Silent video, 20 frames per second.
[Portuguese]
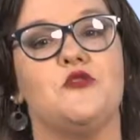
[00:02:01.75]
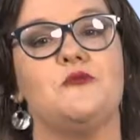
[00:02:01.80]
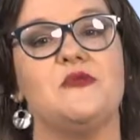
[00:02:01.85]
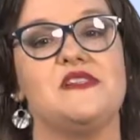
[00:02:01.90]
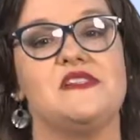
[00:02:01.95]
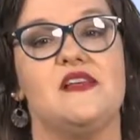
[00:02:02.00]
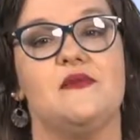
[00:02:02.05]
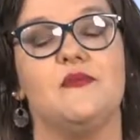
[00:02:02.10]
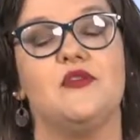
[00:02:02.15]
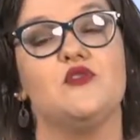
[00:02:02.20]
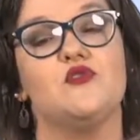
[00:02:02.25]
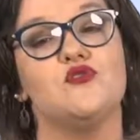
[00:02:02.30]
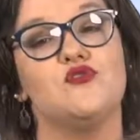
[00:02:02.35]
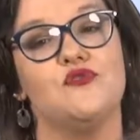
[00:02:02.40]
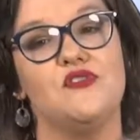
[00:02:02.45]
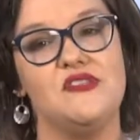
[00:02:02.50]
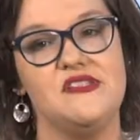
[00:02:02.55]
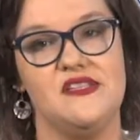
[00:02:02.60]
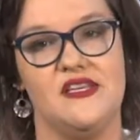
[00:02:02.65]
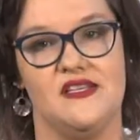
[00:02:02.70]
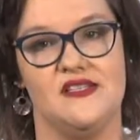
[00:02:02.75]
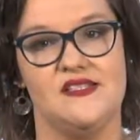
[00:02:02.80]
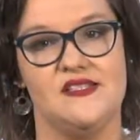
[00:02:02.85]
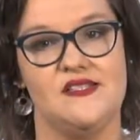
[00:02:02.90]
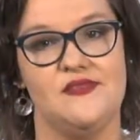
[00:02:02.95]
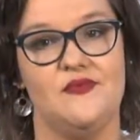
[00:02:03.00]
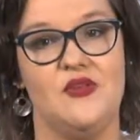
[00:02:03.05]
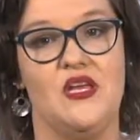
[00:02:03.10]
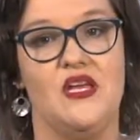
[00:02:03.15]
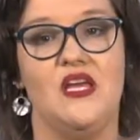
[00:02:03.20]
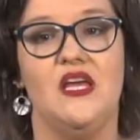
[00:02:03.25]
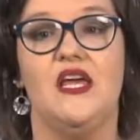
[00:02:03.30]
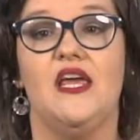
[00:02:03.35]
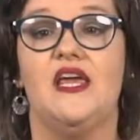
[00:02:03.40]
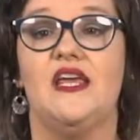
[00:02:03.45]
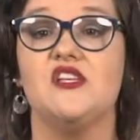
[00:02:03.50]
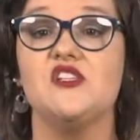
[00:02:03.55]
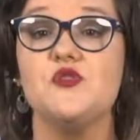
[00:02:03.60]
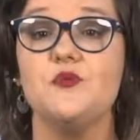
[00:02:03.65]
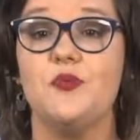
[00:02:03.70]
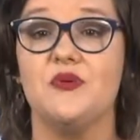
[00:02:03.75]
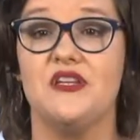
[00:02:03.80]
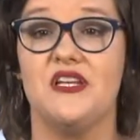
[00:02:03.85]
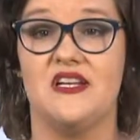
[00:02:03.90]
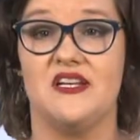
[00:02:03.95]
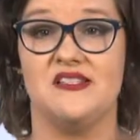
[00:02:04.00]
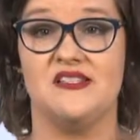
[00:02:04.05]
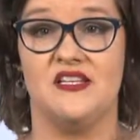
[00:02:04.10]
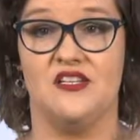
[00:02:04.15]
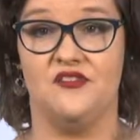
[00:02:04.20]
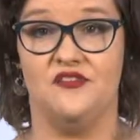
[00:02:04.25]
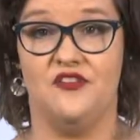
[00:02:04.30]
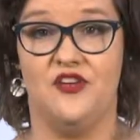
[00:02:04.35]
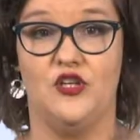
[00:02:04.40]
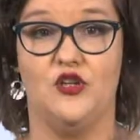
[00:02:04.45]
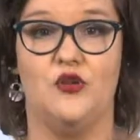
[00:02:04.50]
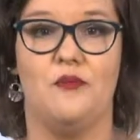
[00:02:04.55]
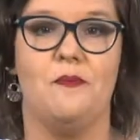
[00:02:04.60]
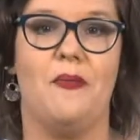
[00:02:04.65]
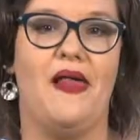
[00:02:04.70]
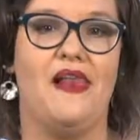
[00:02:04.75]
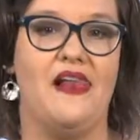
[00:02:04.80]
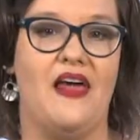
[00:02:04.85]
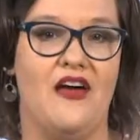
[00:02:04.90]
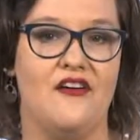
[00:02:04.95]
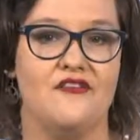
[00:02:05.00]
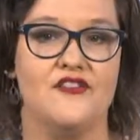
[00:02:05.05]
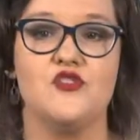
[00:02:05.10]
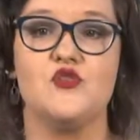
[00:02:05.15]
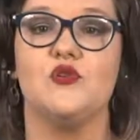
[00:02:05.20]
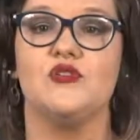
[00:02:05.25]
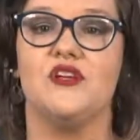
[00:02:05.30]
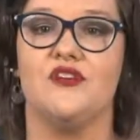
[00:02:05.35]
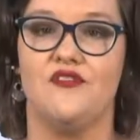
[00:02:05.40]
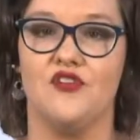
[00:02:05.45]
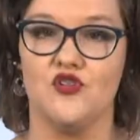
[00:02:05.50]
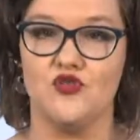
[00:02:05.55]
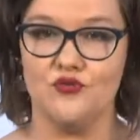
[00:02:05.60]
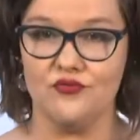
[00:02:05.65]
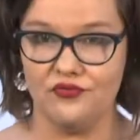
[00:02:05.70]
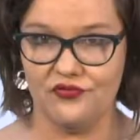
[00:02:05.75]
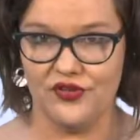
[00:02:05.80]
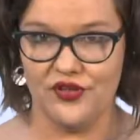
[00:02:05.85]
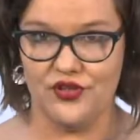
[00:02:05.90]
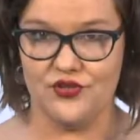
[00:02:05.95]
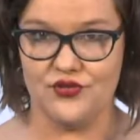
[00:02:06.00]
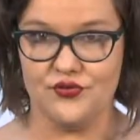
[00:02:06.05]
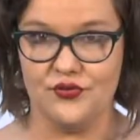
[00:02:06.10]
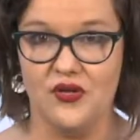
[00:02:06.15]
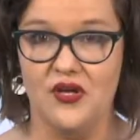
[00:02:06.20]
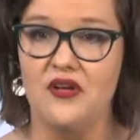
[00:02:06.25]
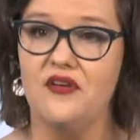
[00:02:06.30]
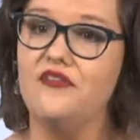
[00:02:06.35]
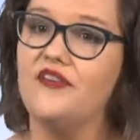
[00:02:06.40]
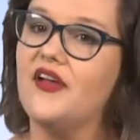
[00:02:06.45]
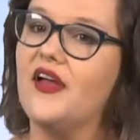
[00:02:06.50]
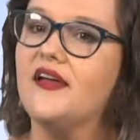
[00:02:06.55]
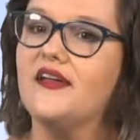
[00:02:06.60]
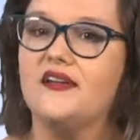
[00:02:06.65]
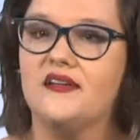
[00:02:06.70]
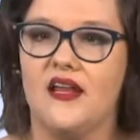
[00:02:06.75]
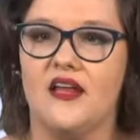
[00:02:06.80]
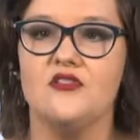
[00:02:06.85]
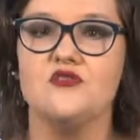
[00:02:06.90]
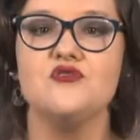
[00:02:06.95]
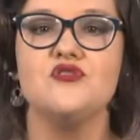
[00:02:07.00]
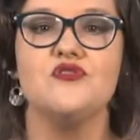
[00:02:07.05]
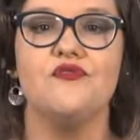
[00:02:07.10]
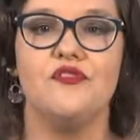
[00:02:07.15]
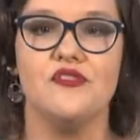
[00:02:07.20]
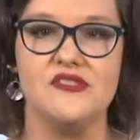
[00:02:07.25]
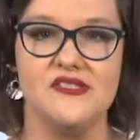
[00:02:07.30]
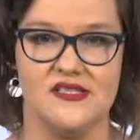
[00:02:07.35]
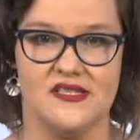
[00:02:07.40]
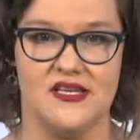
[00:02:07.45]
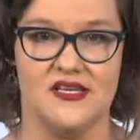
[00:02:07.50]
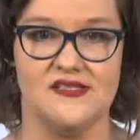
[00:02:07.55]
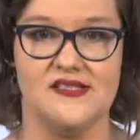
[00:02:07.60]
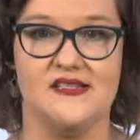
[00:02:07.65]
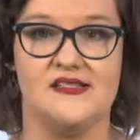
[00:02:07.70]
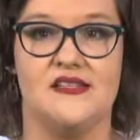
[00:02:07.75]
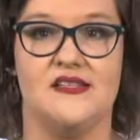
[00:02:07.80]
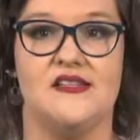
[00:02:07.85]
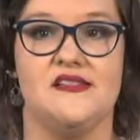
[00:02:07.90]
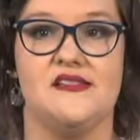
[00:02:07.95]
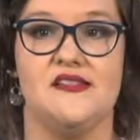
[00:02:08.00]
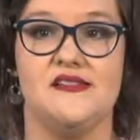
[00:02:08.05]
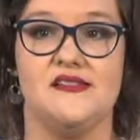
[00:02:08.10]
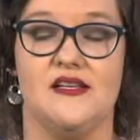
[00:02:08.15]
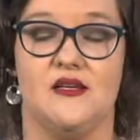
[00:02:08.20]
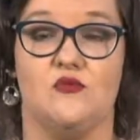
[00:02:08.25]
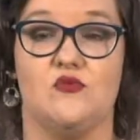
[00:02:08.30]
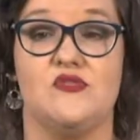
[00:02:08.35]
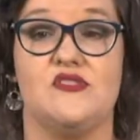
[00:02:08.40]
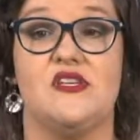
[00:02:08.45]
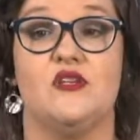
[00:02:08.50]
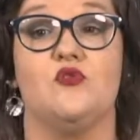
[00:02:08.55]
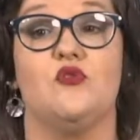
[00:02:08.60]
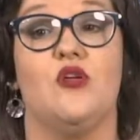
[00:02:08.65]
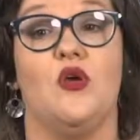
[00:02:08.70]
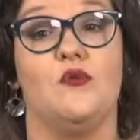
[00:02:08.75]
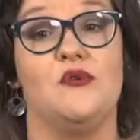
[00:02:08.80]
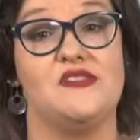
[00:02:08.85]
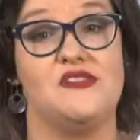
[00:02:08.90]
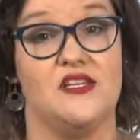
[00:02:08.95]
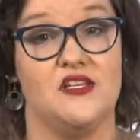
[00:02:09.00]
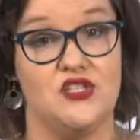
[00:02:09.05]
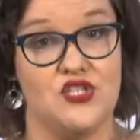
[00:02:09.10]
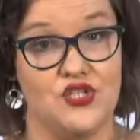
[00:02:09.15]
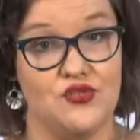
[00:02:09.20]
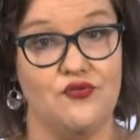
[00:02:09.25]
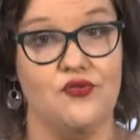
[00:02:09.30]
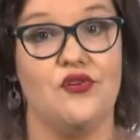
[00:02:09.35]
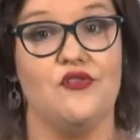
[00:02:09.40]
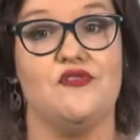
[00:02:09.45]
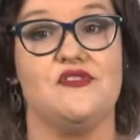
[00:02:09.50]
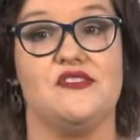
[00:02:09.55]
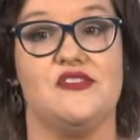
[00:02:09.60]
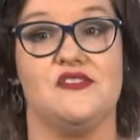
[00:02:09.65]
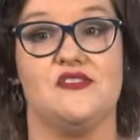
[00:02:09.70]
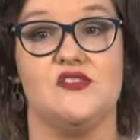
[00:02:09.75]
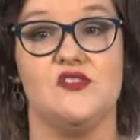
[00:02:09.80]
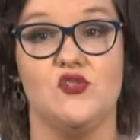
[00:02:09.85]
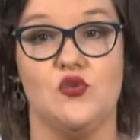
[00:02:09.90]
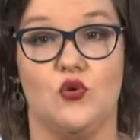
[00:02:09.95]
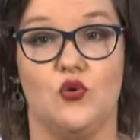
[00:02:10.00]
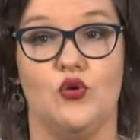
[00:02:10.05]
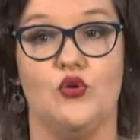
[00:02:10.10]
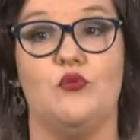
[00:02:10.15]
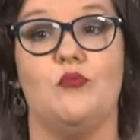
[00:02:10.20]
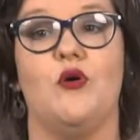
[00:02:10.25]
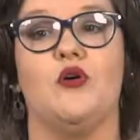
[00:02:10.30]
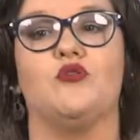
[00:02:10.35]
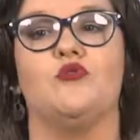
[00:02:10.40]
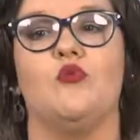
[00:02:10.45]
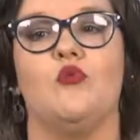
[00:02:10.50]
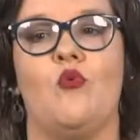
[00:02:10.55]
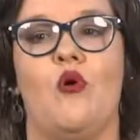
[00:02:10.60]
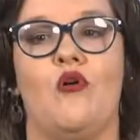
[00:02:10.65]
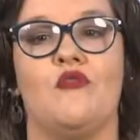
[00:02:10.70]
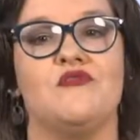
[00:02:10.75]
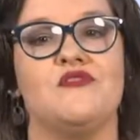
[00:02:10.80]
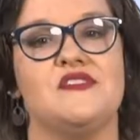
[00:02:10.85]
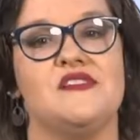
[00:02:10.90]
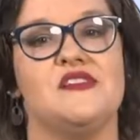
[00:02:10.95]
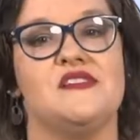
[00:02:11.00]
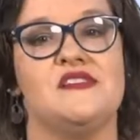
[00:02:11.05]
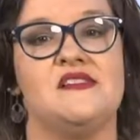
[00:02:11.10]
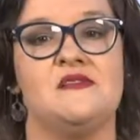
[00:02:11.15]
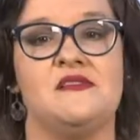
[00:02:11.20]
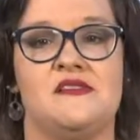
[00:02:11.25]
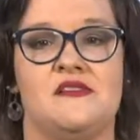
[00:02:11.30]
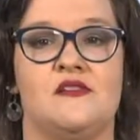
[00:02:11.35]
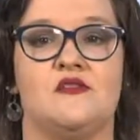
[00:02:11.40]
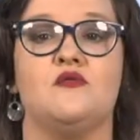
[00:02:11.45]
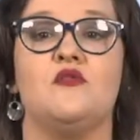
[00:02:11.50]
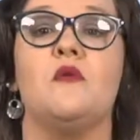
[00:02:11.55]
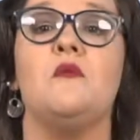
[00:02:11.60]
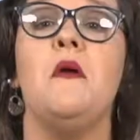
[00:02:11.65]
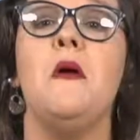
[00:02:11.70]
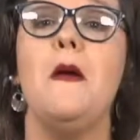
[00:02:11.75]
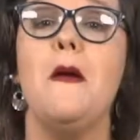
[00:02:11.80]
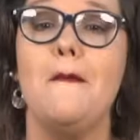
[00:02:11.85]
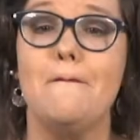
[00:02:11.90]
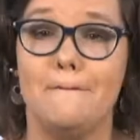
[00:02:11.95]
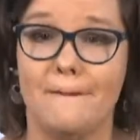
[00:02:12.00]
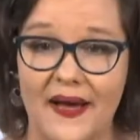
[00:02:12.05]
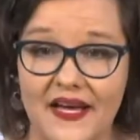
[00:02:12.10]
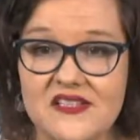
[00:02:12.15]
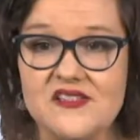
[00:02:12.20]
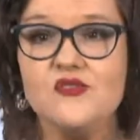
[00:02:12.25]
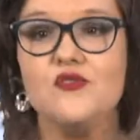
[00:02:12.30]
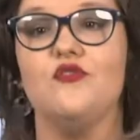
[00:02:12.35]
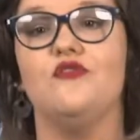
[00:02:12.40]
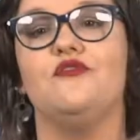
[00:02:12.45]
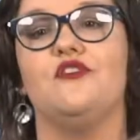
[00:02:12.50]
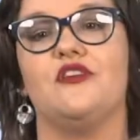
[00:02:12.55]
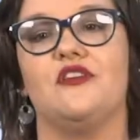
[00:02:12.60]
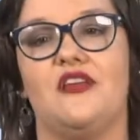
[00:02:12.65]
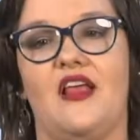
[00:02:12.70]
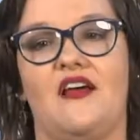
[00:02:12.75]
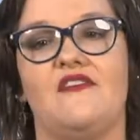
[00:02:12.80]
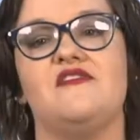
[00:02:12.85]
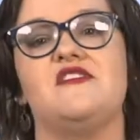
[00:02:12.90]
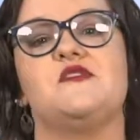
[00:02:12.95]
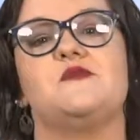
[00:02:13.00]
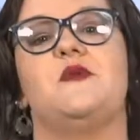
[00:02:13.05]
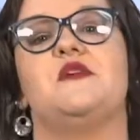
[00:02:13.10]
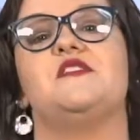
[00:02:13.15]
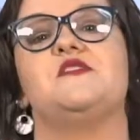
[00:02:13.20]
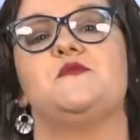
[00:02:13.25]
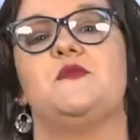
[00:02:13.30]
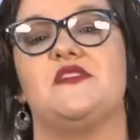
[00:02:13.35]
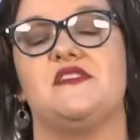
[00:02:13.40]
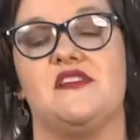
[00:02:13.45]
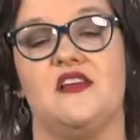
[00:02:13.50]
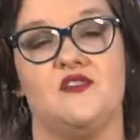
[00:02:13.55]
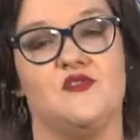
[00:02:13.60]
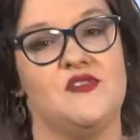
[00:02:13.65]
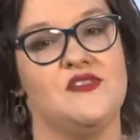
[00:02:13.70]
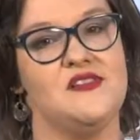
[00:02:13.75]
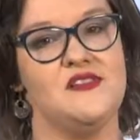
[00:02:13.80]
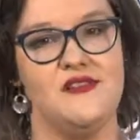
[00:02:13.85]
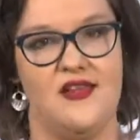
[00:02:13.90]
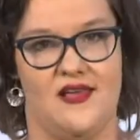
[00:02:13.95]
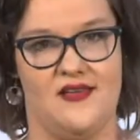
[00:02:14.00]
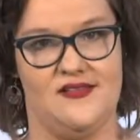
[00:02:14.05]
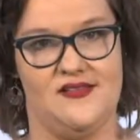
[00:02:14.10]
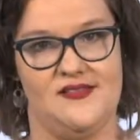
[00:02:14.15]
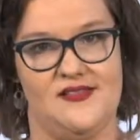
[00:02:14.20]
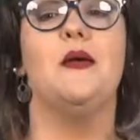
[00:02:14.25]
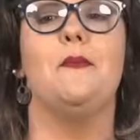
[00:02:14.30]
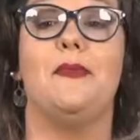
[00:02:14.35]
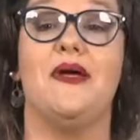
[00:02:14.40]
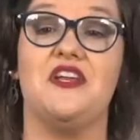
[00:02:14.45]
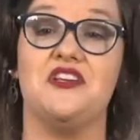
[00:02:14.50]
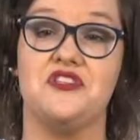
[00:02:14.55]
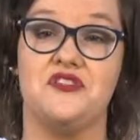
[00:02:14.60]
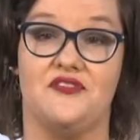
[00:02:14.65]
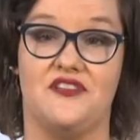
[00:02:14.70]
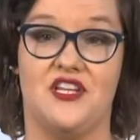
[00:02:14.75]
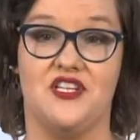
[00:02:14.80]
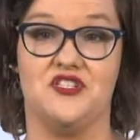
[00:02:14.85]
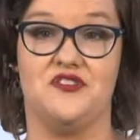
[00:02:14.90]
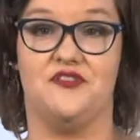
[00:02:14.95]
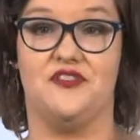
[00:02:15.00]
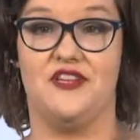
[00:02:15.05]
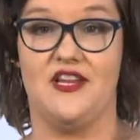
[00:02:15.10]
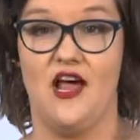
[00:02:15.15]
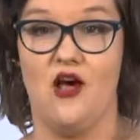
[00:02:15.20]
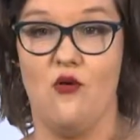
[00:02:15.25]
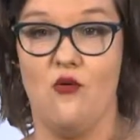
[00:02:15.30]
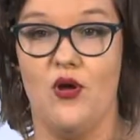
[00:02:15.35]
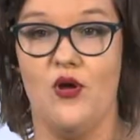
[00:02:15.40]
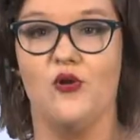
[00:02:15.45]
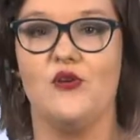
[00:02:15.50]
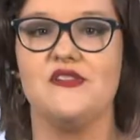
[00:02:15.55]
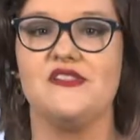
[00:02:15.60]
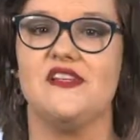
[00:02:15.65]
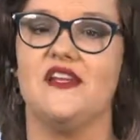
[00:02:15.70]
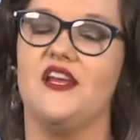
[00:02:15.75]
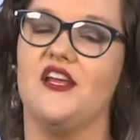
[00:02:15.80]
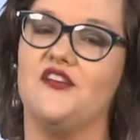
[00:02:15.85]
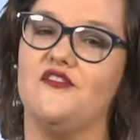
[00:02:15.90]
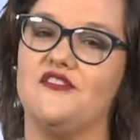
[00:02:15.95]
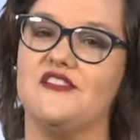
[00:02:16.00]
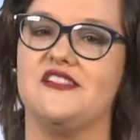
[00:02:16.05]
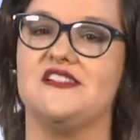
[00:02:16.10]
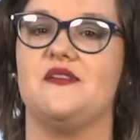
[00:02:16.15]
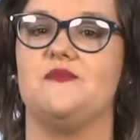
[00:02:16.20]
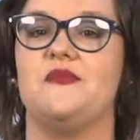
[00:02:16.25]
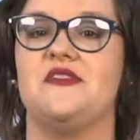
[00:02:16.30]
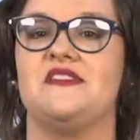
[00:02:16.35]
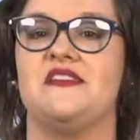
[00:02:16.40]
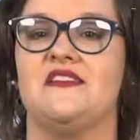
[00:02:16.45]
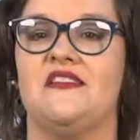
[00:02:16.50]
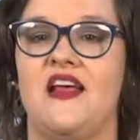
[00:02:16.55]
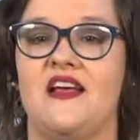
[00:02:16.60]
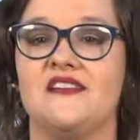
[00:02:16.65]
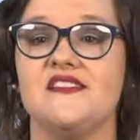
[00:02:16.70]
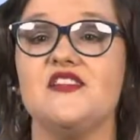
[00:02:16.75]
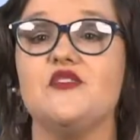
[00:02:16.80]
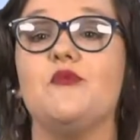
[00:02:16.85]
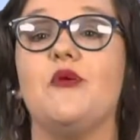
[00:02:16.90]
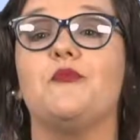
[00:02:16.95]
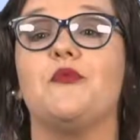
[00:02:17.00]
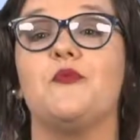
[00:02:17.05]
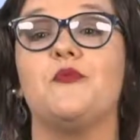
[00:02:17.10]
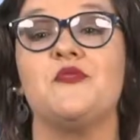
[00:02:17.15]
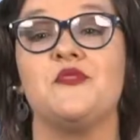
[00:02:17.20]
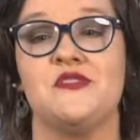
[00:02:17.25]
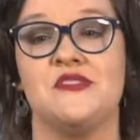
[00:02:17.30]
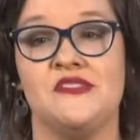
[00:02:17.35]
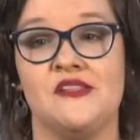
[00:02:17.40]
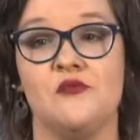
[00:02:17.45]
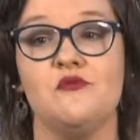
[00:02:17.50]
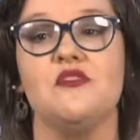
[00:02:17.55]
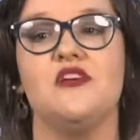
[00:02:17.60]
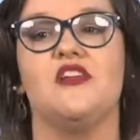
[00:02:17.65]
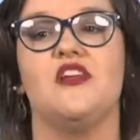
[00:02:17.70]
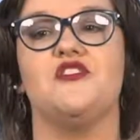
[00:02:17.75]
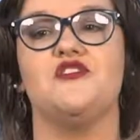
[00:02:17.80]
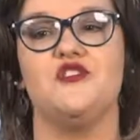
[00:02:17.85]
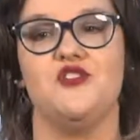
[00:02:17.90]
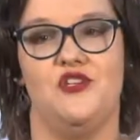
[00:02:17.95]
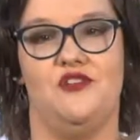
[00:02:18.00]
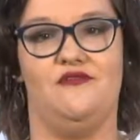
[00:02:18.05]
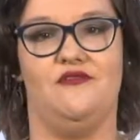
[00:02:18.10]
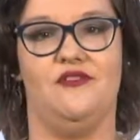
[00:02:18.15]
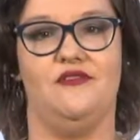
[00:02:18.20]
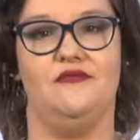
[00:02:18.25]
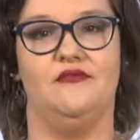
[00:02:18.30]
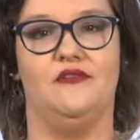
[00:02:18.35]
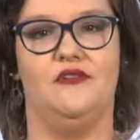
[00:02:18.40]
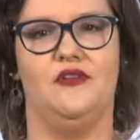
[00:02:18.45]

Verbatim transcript: o pensamento de vocês. Isso poderá ser feito em palavras ou através de um vídeo. Fica a critério de vocês essa decisão, sendo que eu incentivo que vocês escolham o modo ao qual vocês se sintam mais confortáveis para expressar suas ideias. Para a atividade final, eu gostaria que vocês apresentassem uma proposição criativa.